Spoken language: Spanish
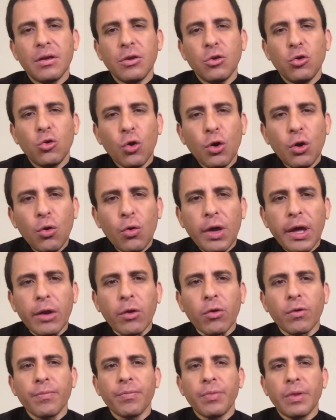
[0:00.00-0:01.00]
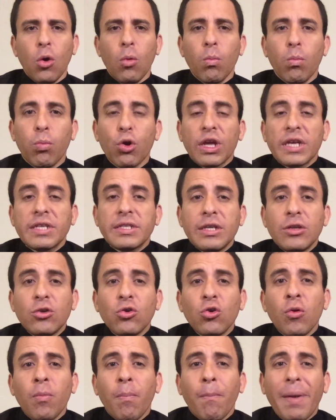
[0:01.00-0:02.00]
Yo creo que no. Porque si
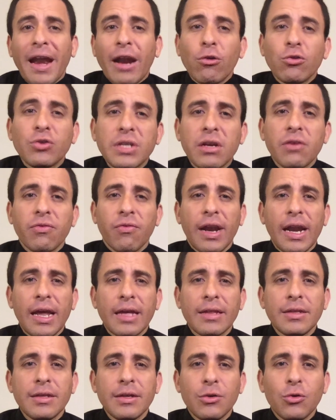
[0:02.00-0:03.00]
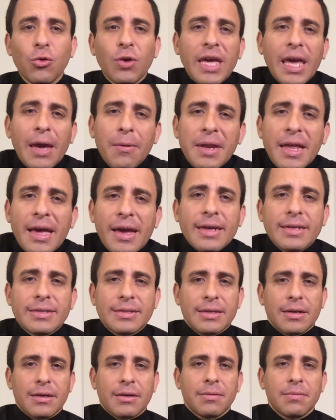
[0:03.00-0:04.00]
no, para no ser fanático, ¿qué habría que
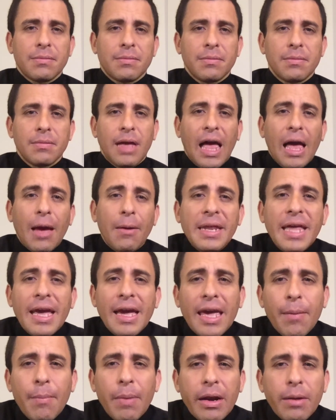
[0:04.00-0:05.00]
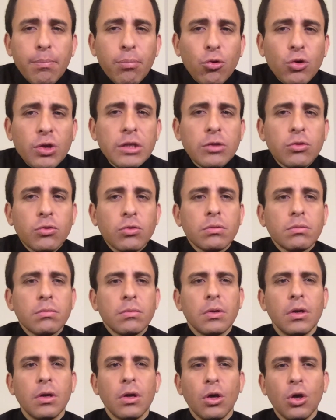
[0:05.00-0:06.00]
hacer? ¿Habría que amar poquito?
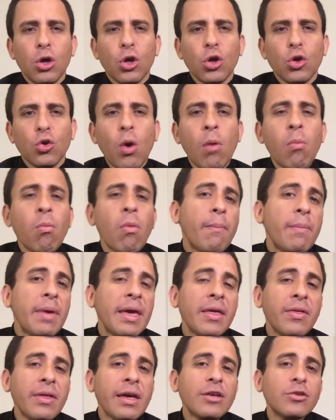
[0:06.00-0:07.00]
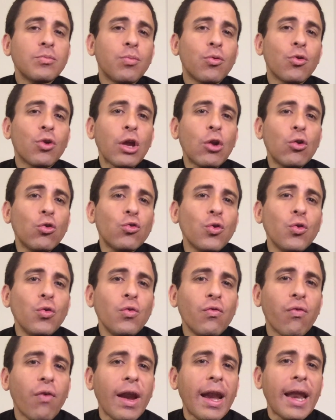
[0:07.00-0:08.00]
Yo amo a medias porque no soy
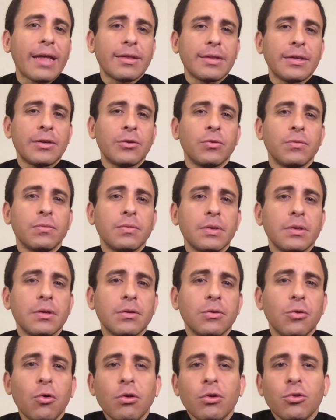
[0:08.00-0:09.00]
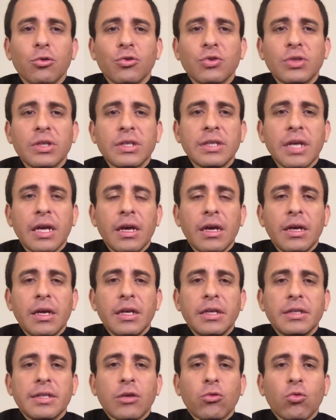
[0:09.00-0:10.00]
un fanático, ¿no? Entonces,
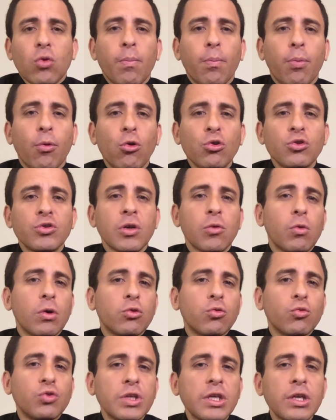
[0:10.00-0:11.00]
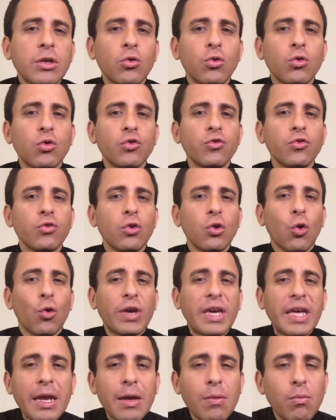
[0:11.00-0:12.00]
si a tu esposa o a tus hijos los
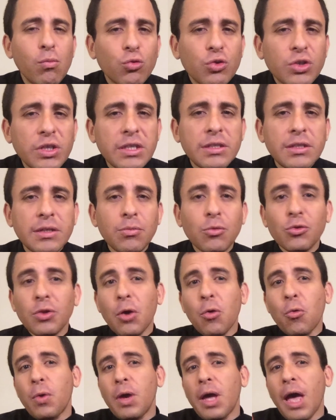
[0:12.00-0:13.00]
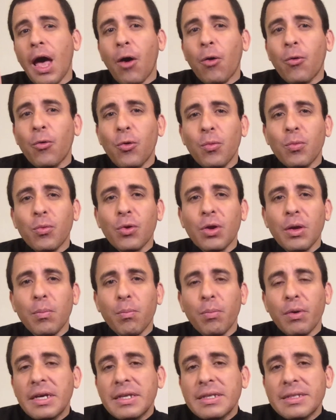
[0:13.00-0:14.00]
quieres muchísimo, ten cuidado, ¿no? Porque
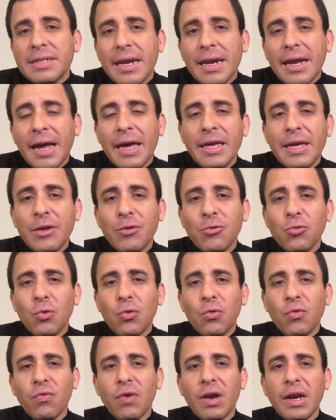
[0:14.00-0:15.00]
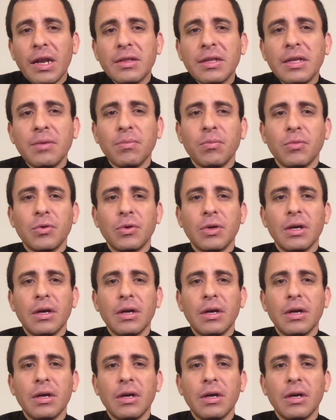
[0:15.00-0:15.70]
puedes estar cayendo en un fanatismo.